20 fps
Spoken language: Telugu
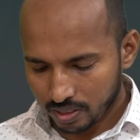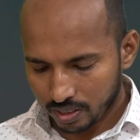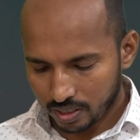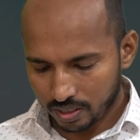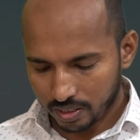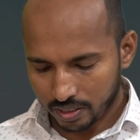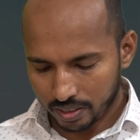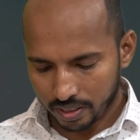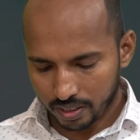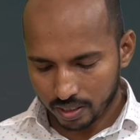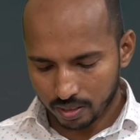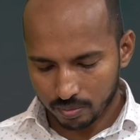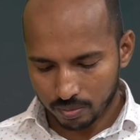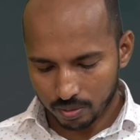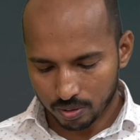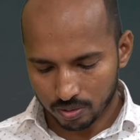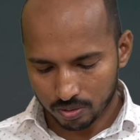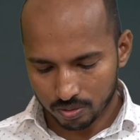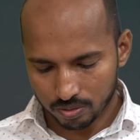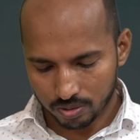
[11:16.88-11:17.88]
నీ
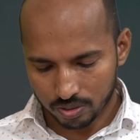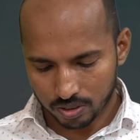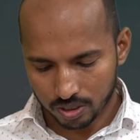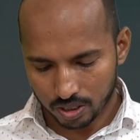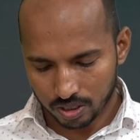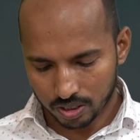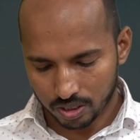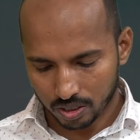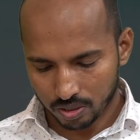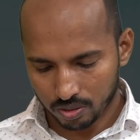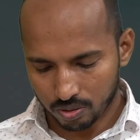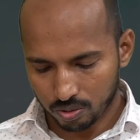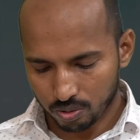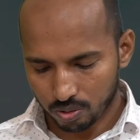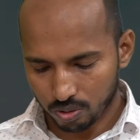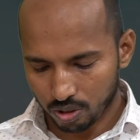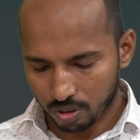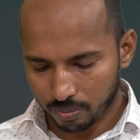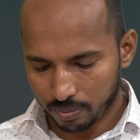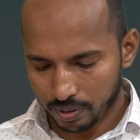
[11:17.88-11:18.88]
దేహమును శిక్షకు
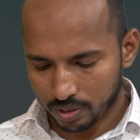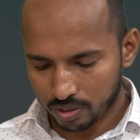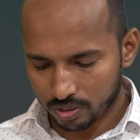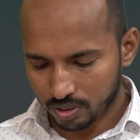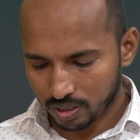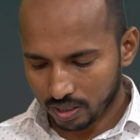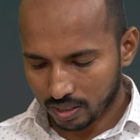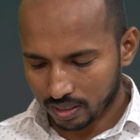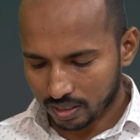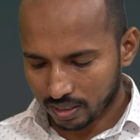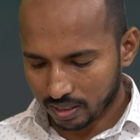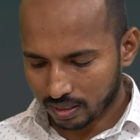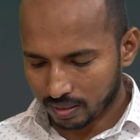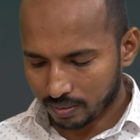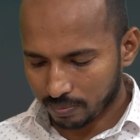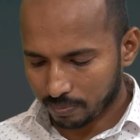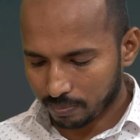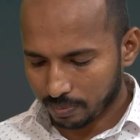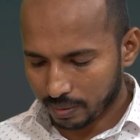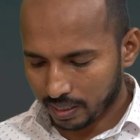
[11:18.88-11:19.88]
లోపరిచినంత
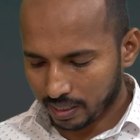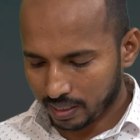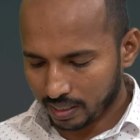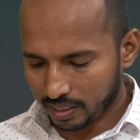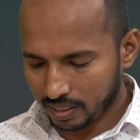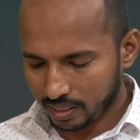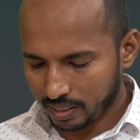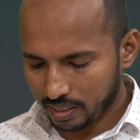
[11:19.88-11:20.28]
పని